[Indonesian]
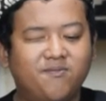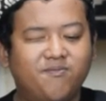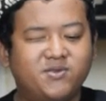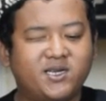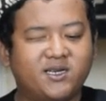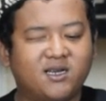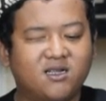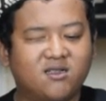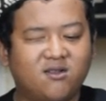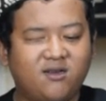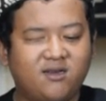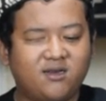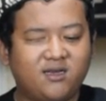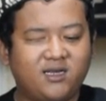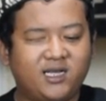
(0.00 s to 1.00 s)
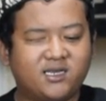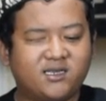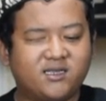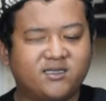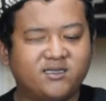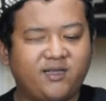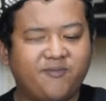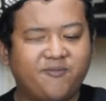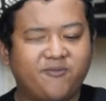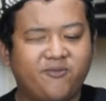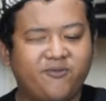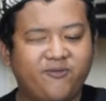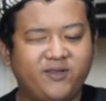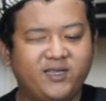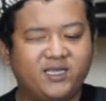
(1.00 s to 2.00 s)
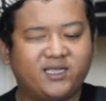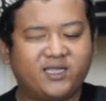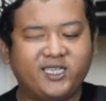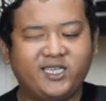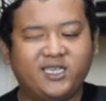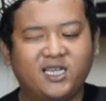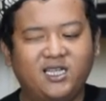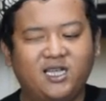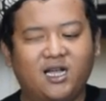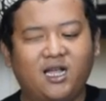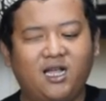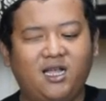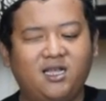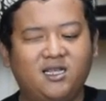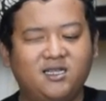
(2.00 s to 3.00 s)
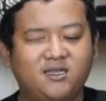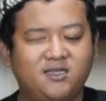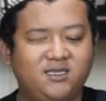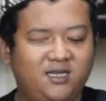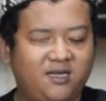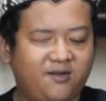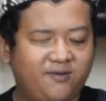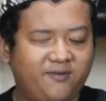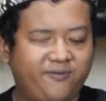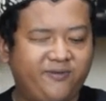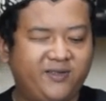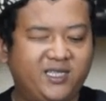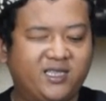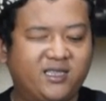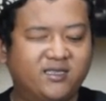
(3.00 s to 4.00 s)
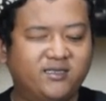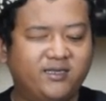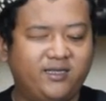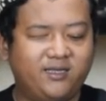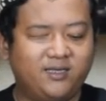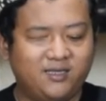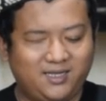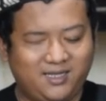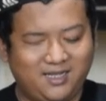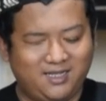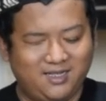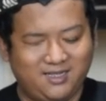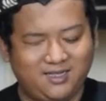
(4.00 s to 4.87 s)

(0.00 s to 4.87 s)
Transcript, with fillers: predator ekstrim V3 kak yang V3 ya.